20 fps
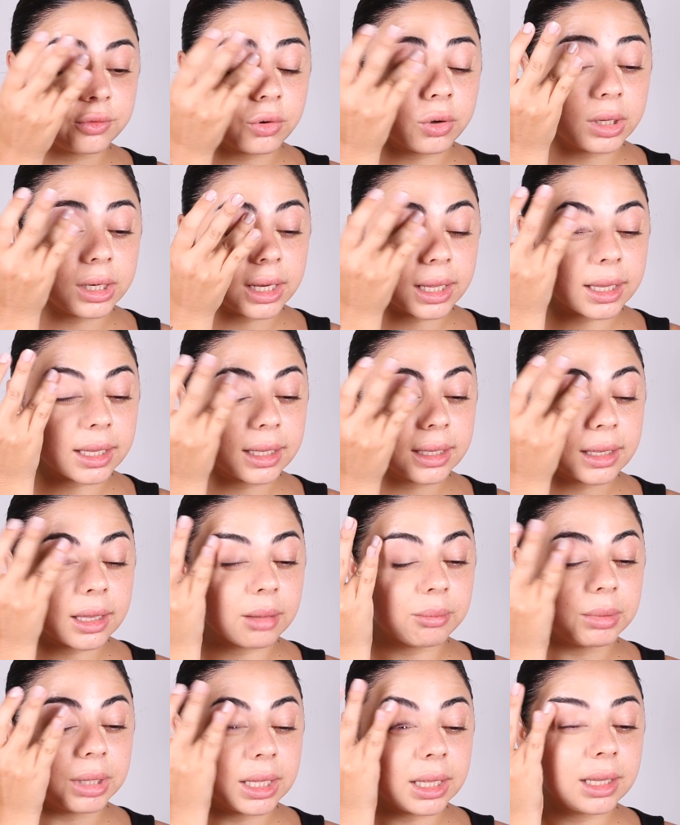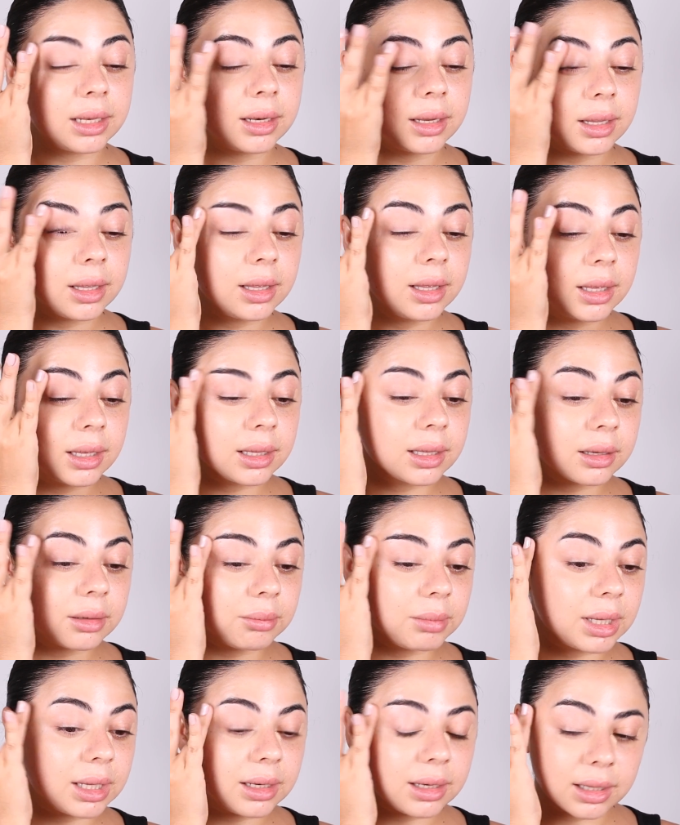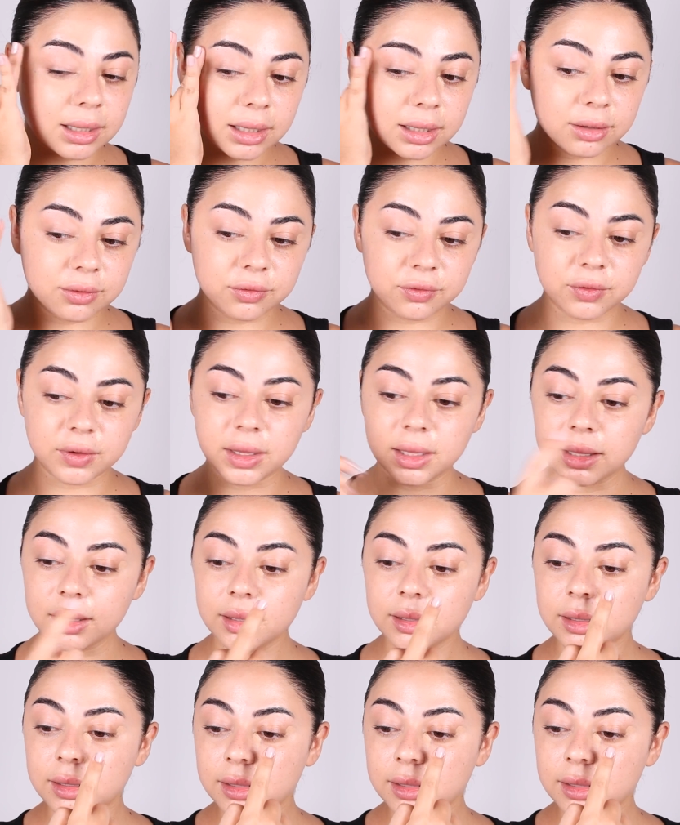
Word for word: فوق العين كمان كرمال اخفي